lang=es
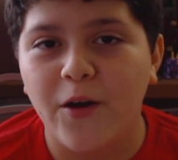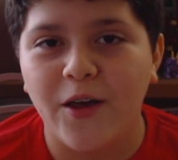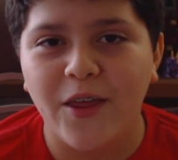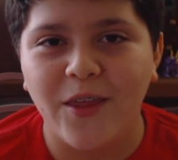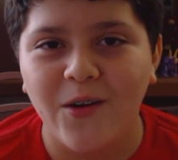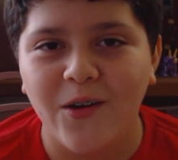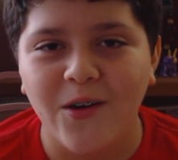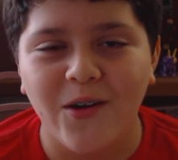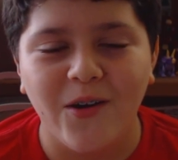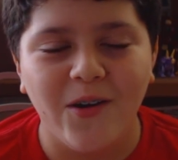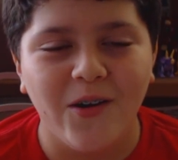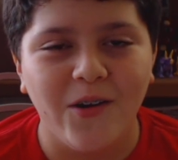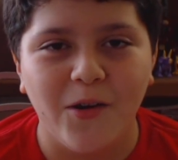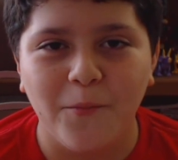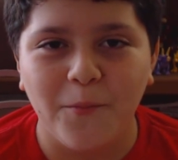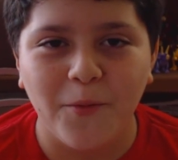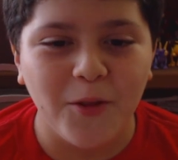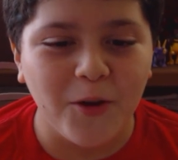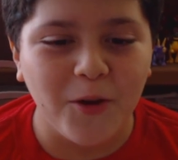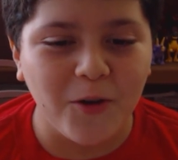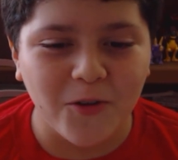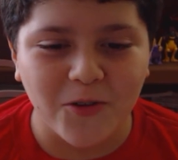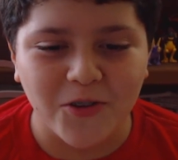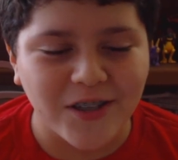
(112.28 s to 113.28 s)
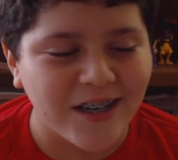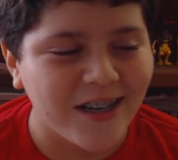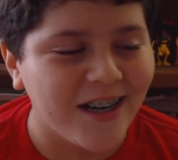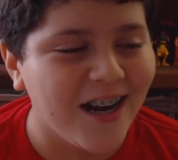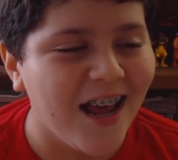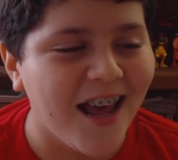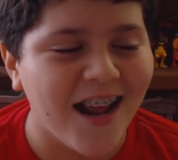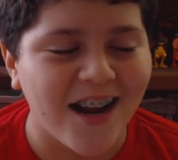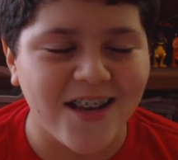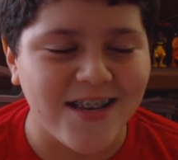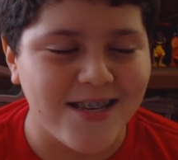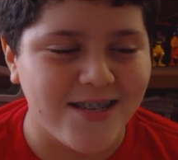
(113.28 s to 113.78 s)
puedo, no puedo encontrar
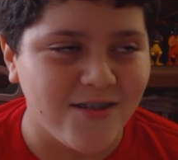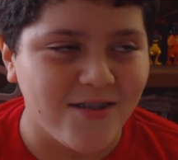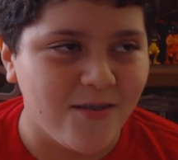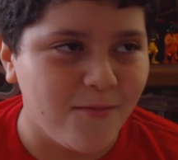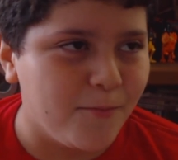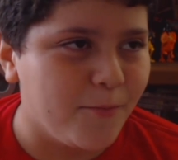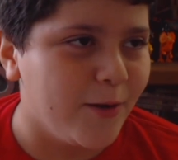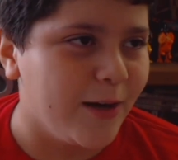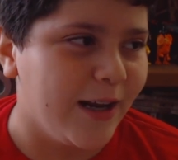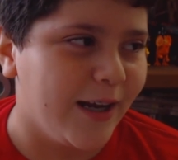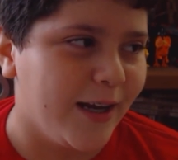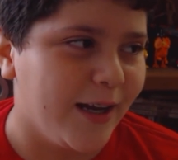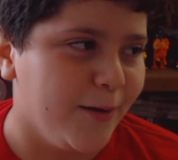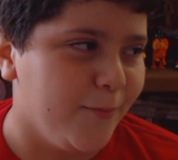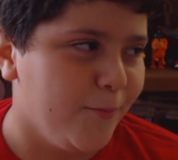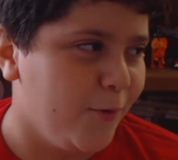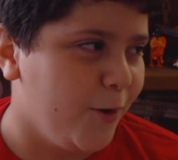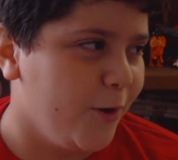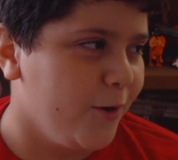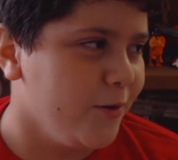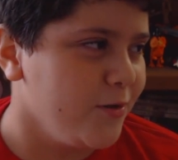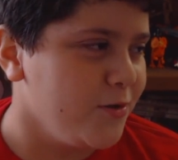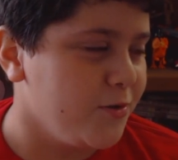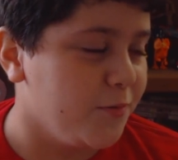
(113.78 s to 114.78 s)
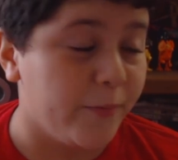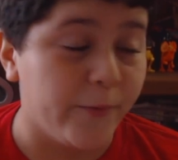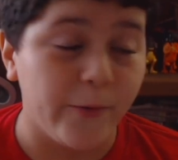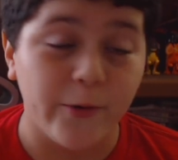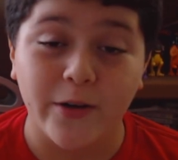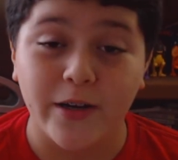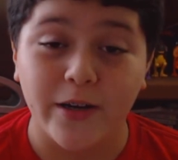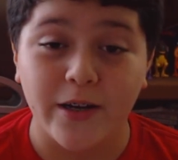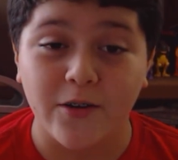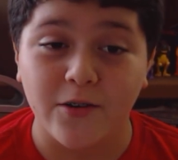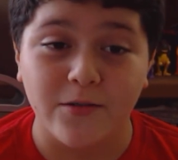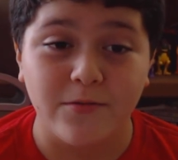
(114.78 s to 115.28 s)
la razón por la que murió.
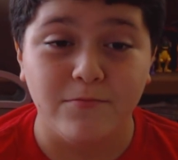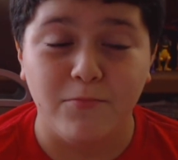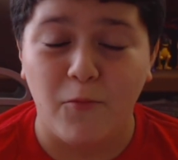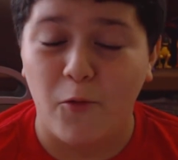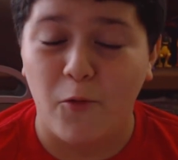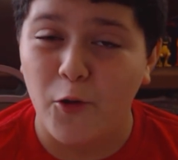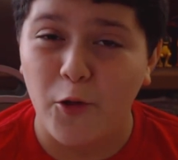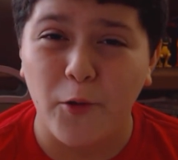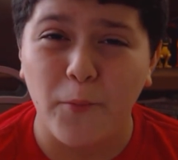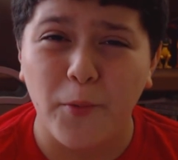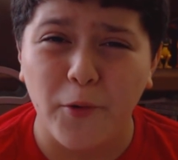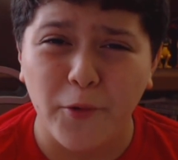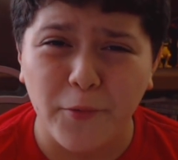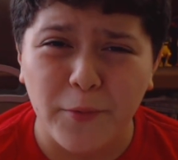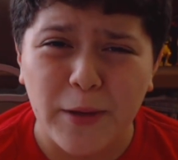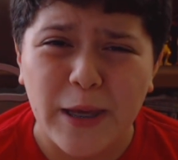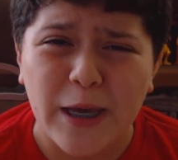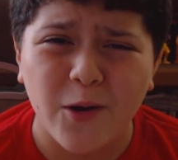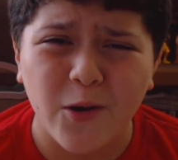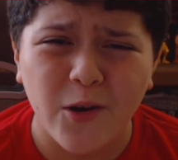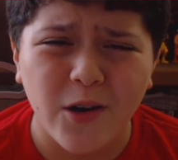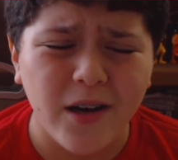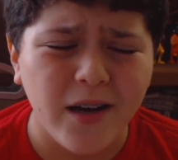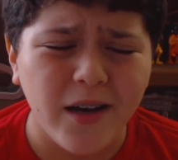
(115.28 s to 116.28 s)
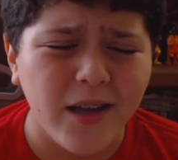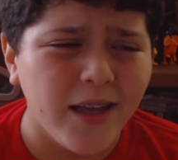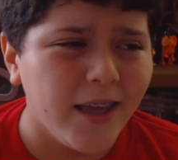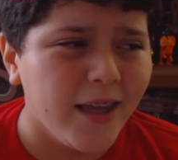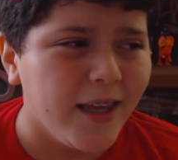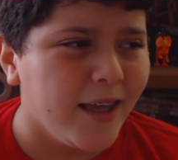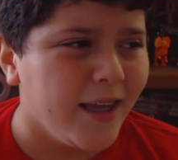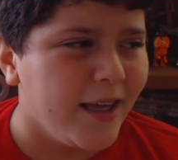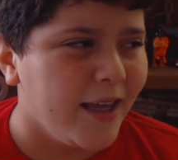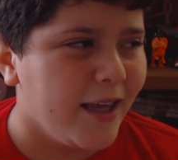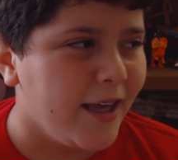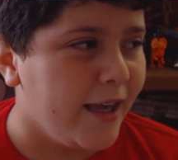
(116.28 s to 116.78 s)
Supongo que murió por viejo.
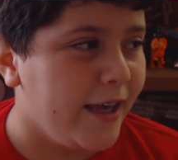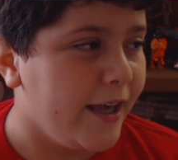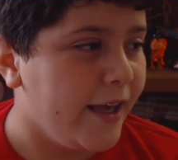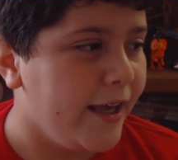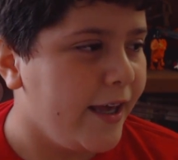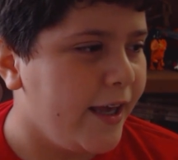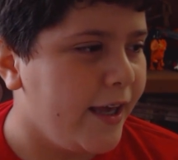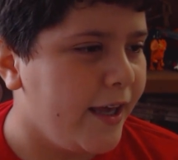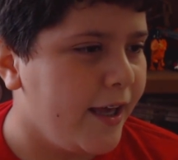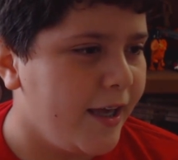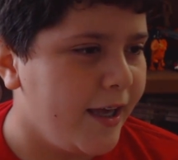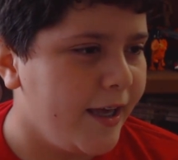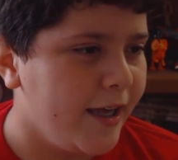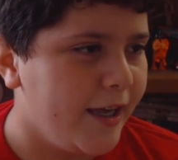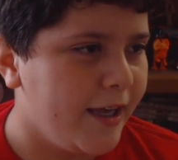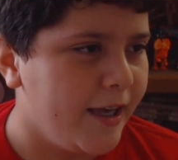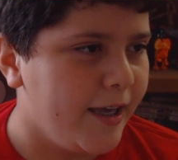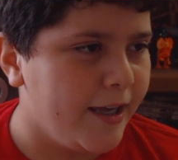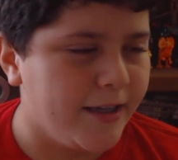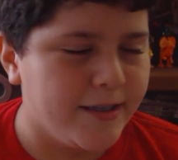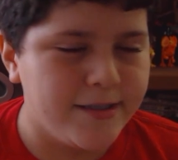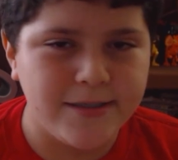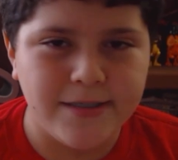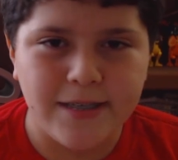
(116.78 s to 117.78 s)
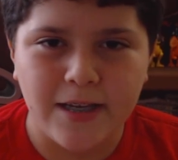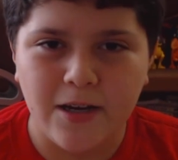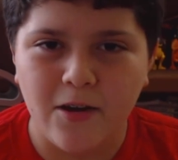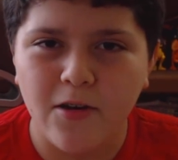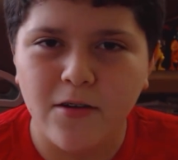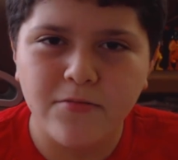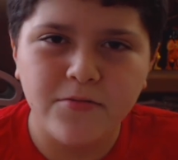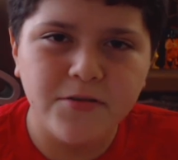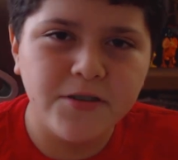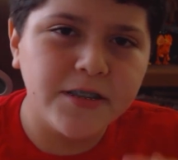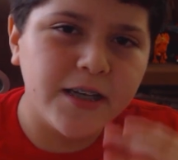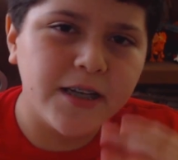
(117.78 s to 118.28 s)
Eh, si
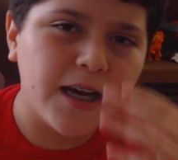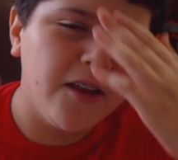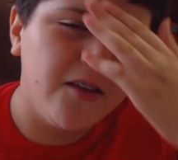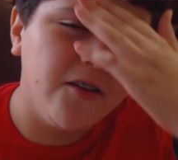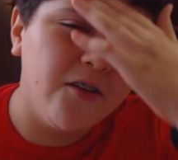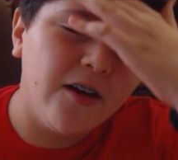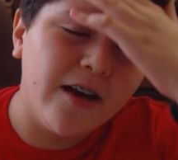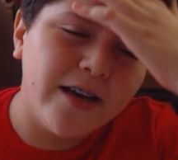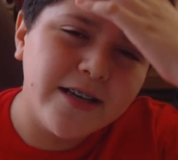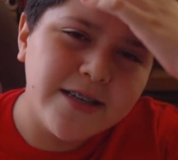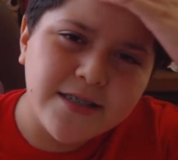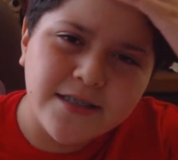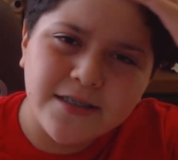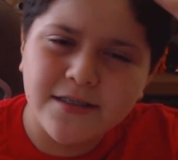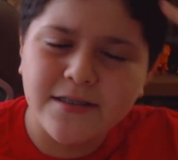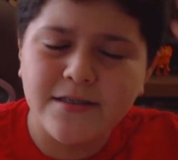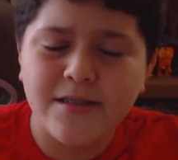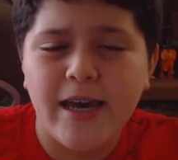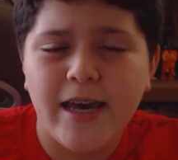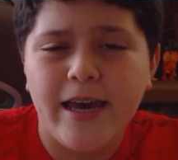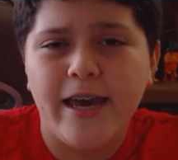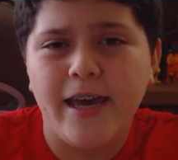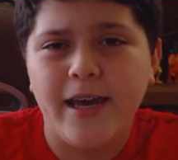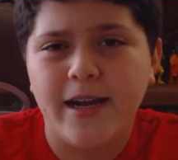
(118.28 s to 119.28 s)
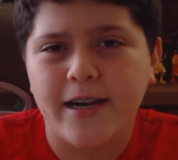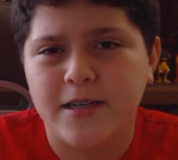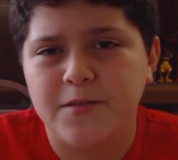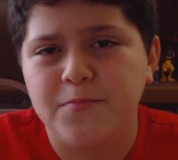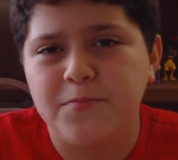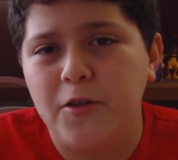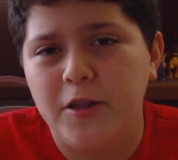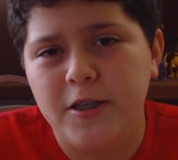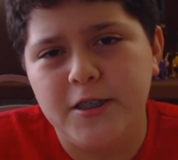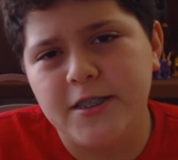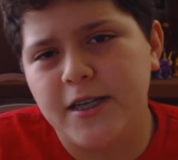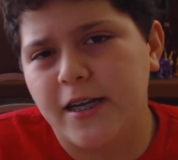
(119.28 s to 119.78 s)
lo he buscado, ahí eh,
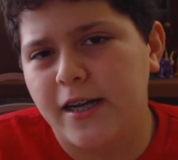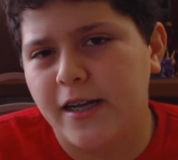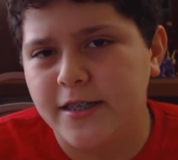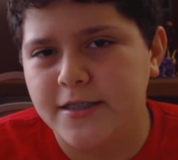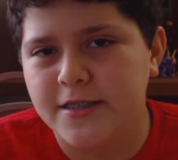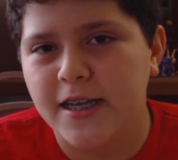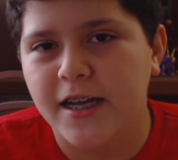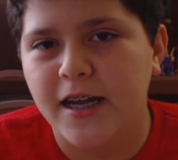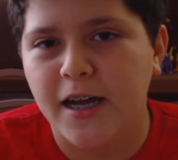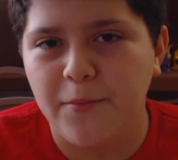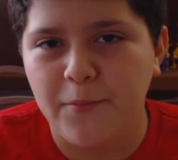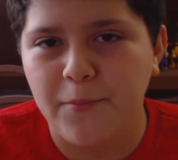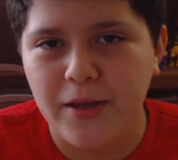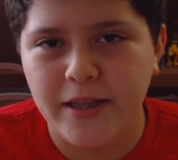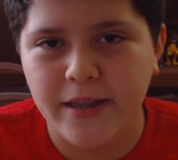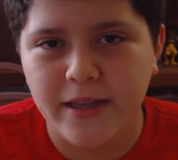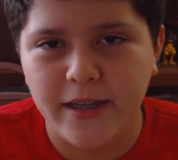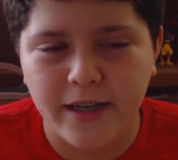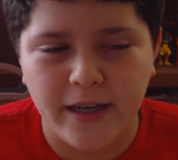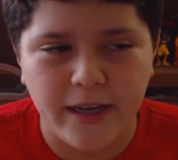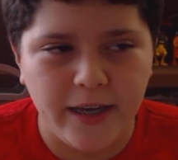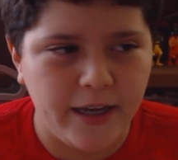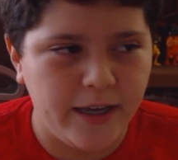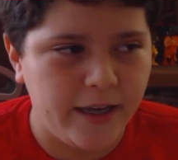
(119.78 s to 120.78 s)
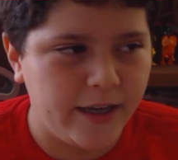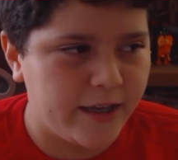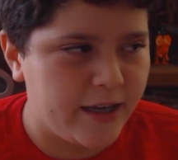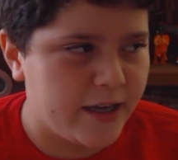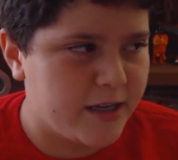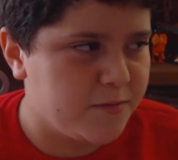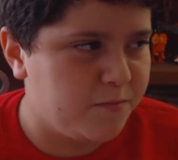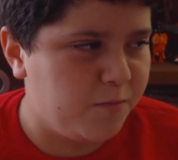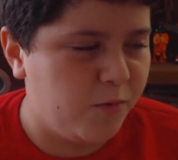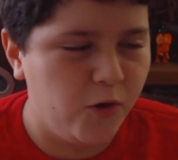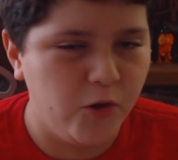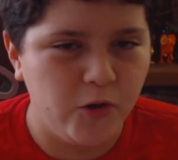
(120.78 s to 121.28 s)
responden sarcásticamente que,
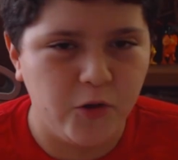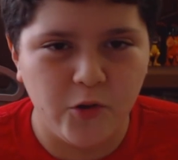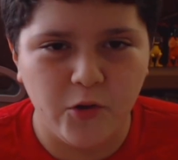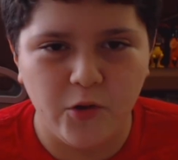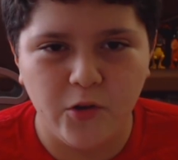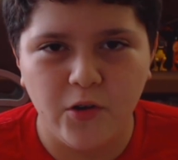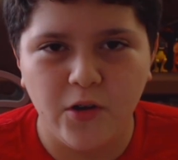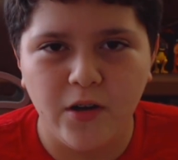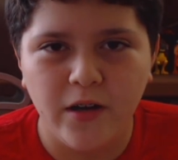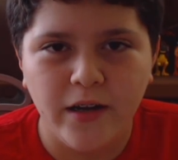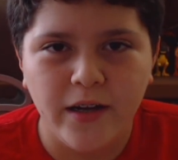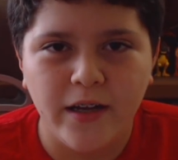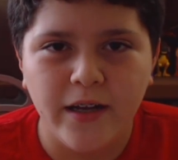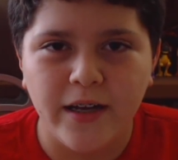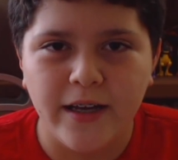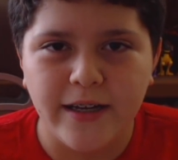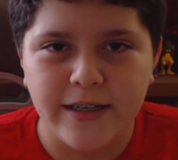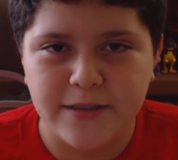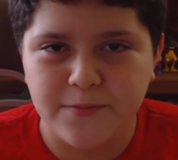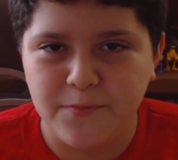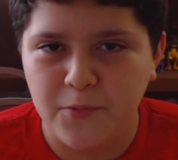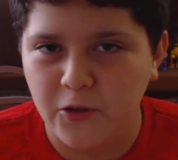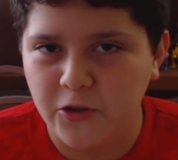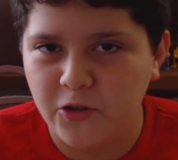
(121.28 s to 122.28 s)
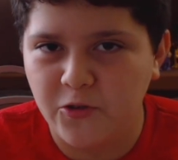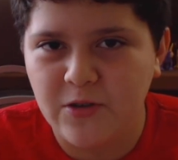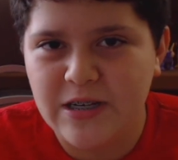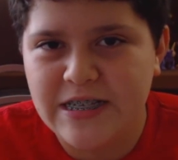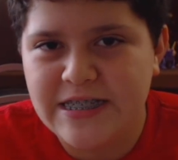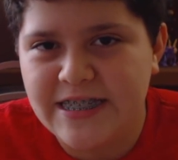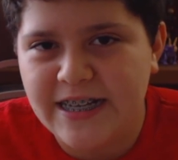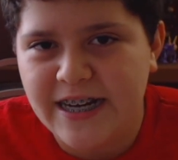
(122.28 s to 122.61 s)
explotó, explotó una